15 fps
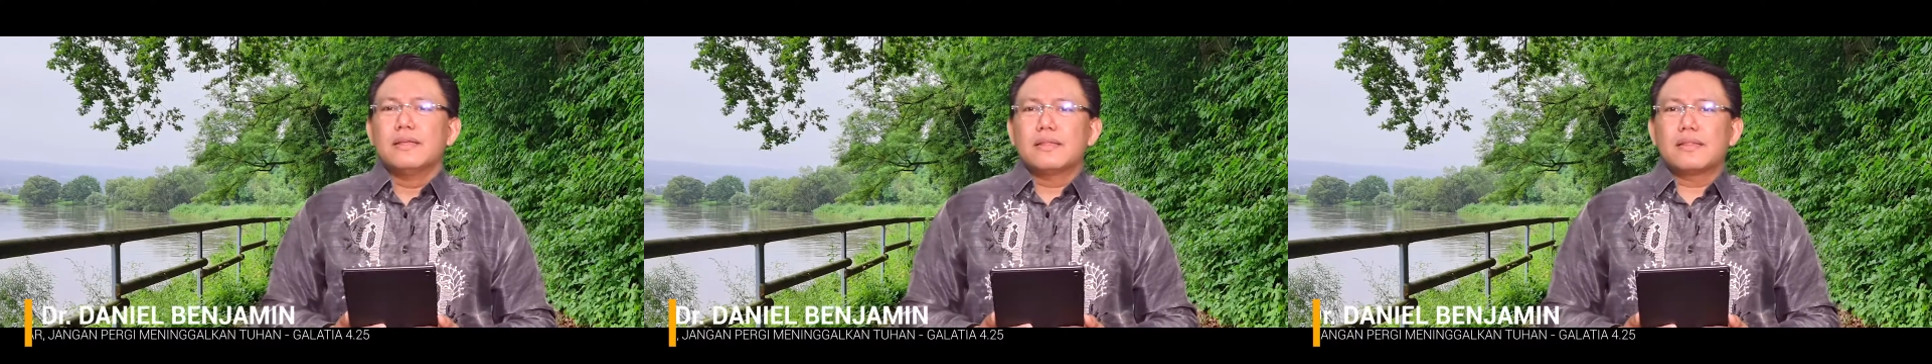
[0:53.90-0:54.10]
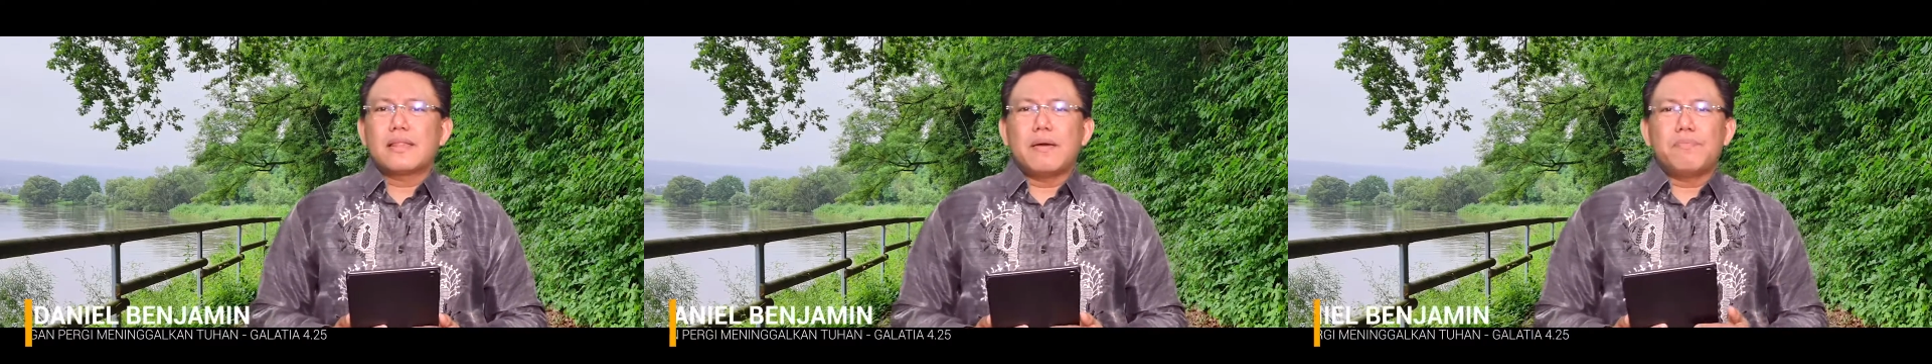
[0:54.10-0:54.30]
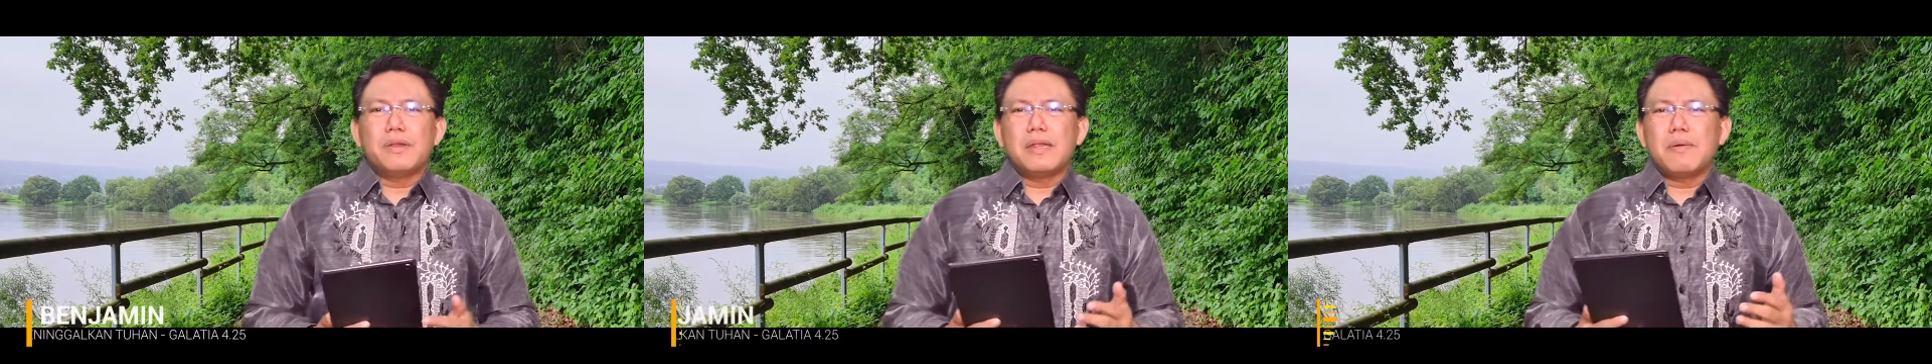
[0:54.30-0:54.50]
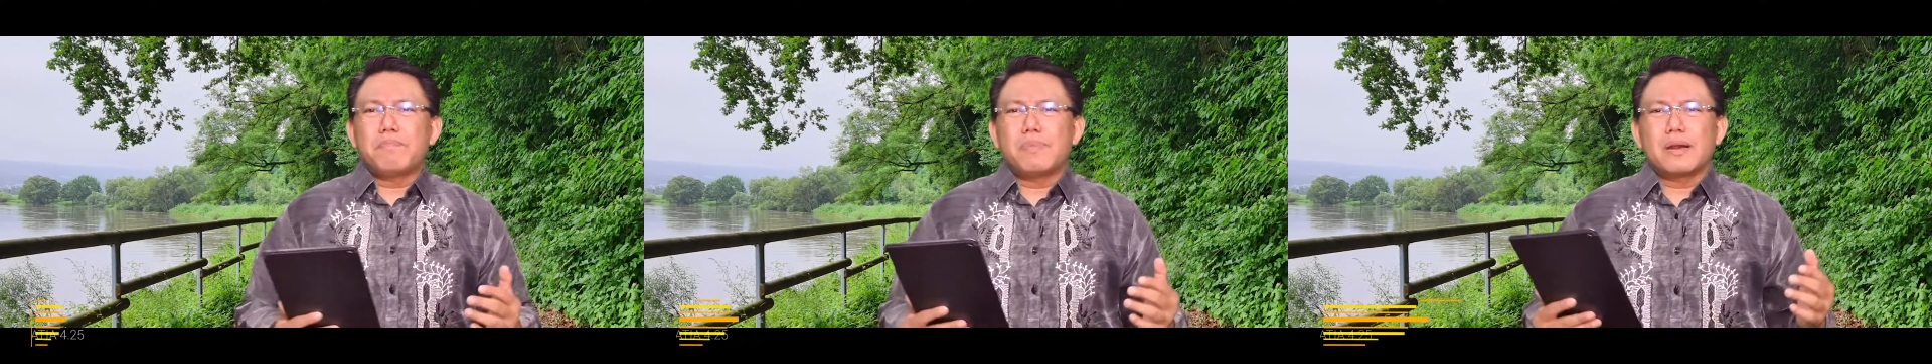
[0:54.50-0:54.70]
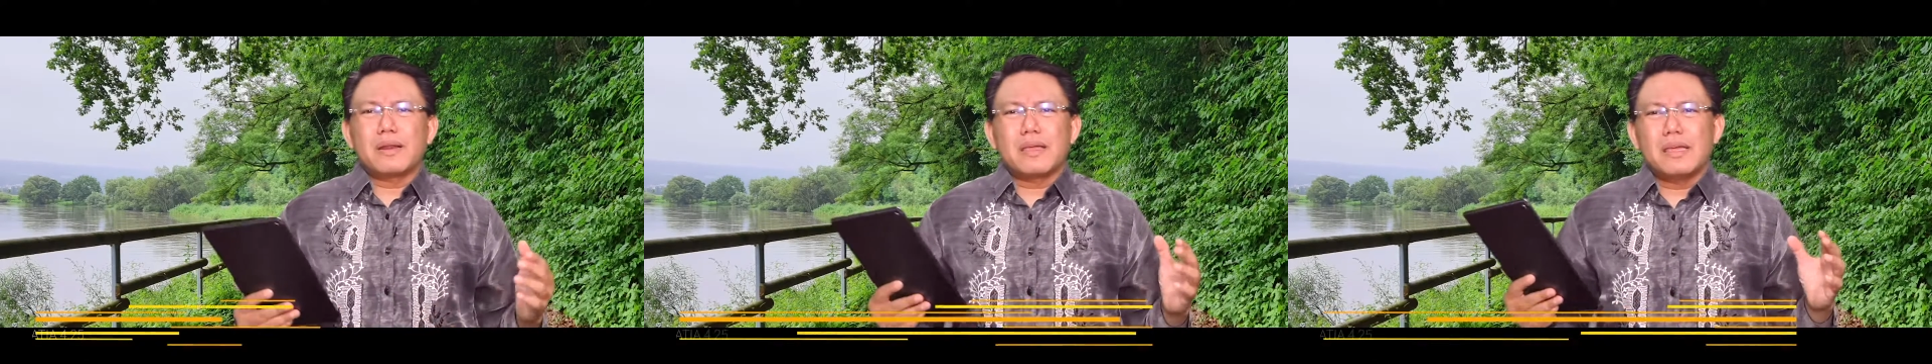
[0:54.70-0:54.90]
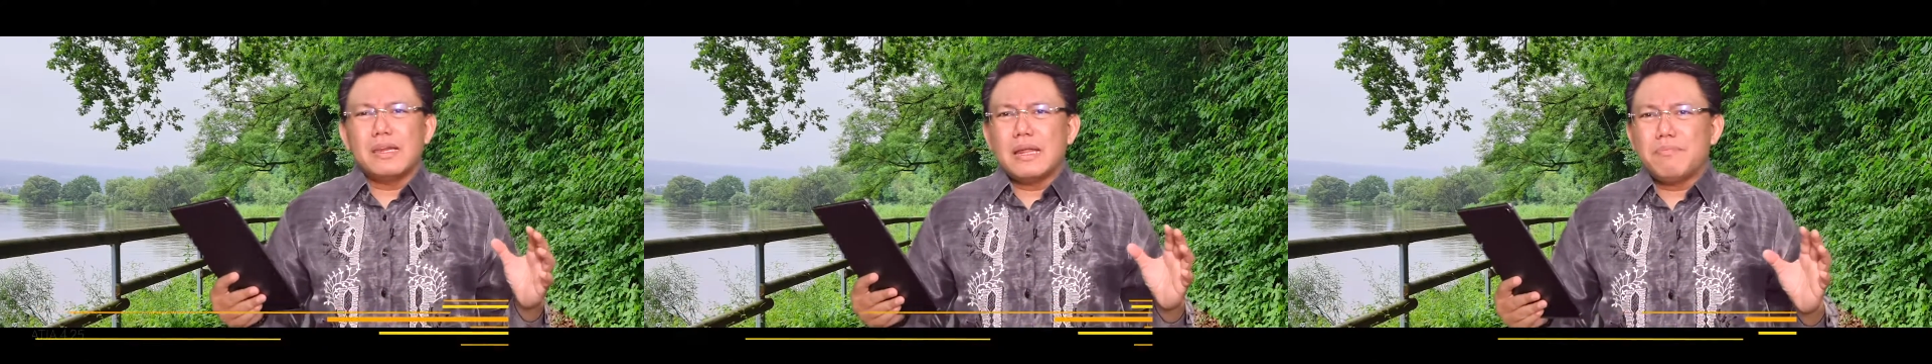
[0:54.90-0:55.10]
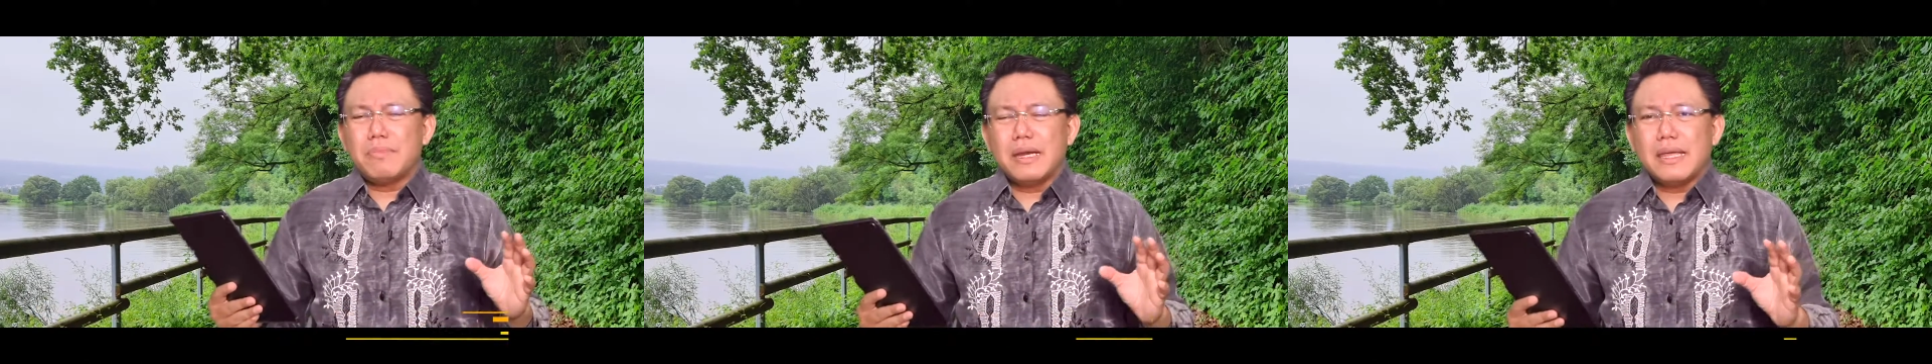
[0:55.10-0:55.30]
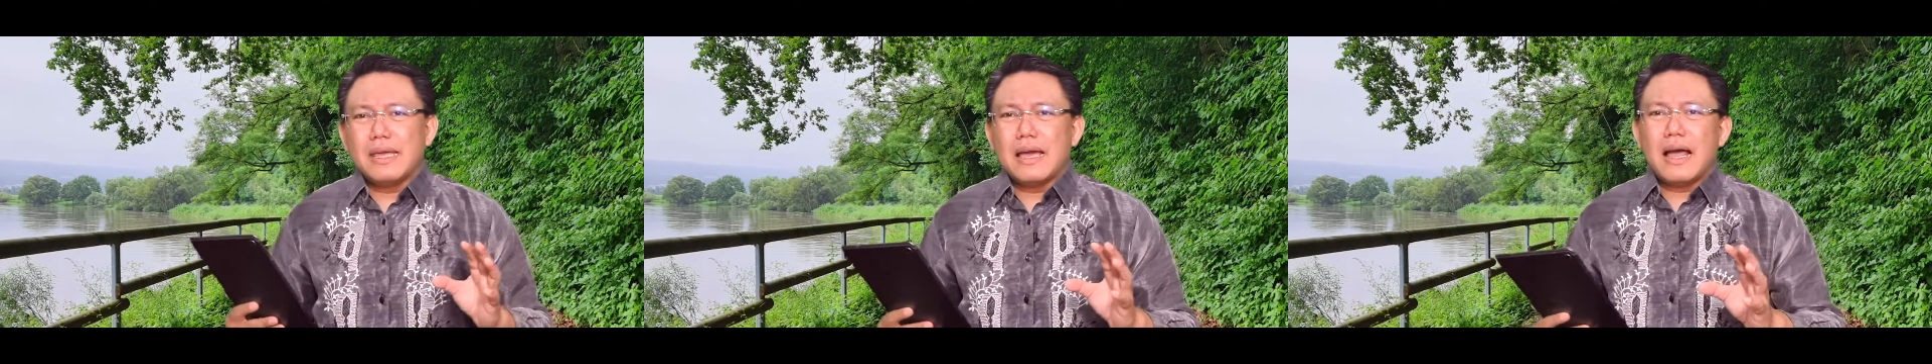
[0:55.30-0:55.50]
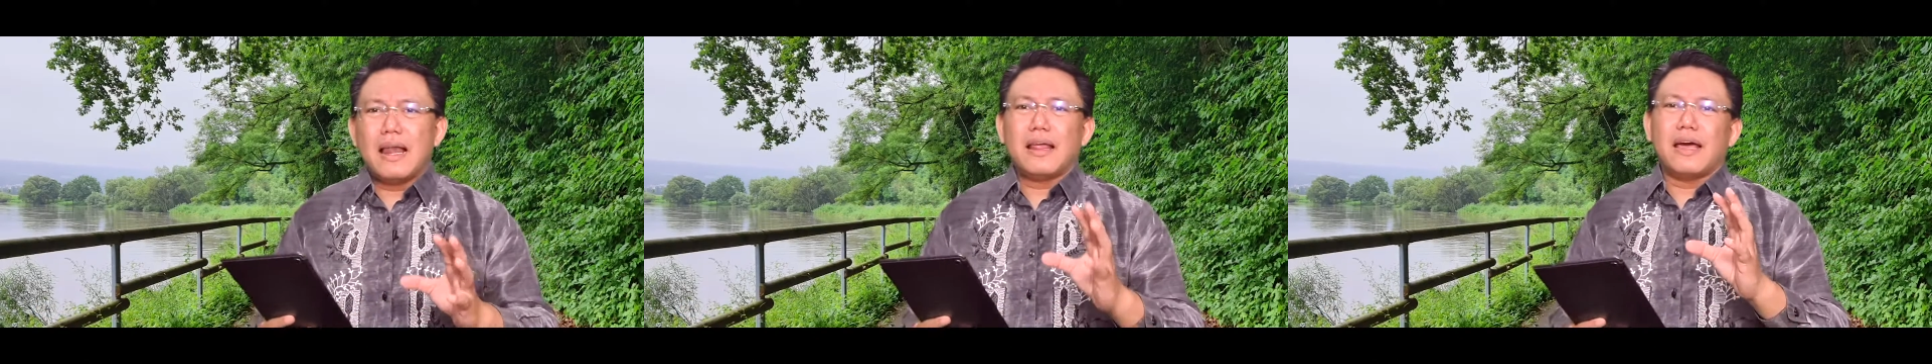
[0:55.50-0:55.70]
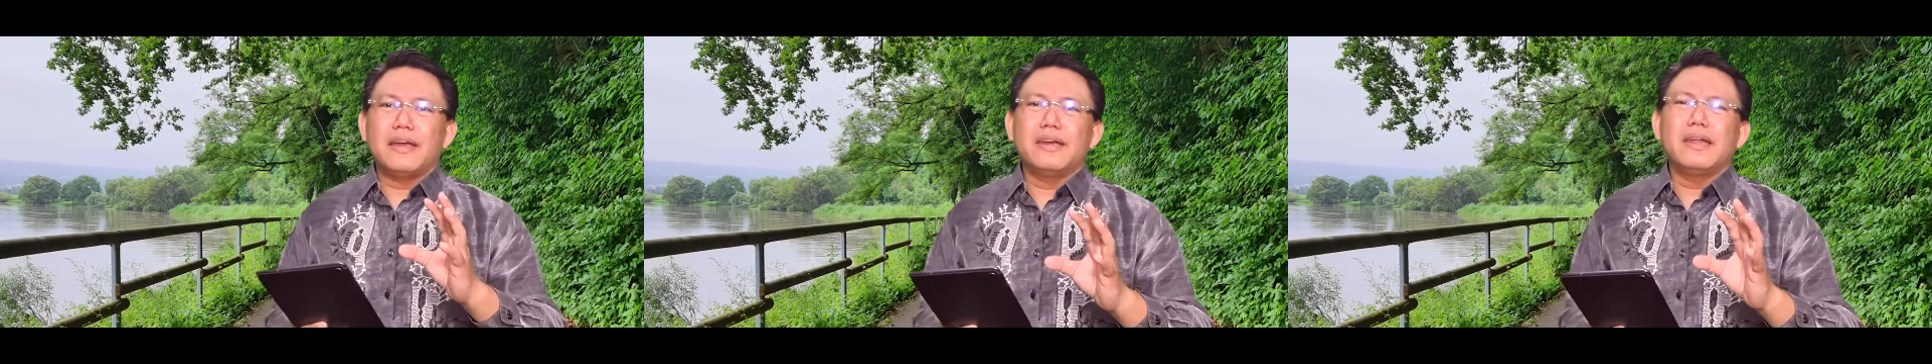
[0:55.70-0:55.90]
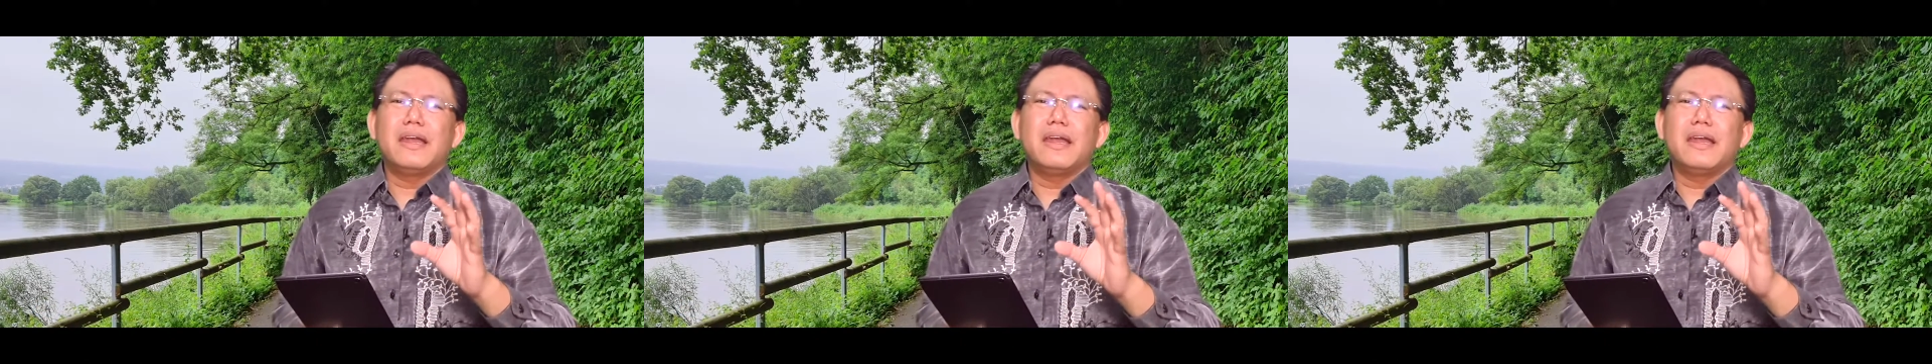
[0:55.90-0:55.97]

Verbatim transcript: Tetapi dia pergi dan meninggalkan,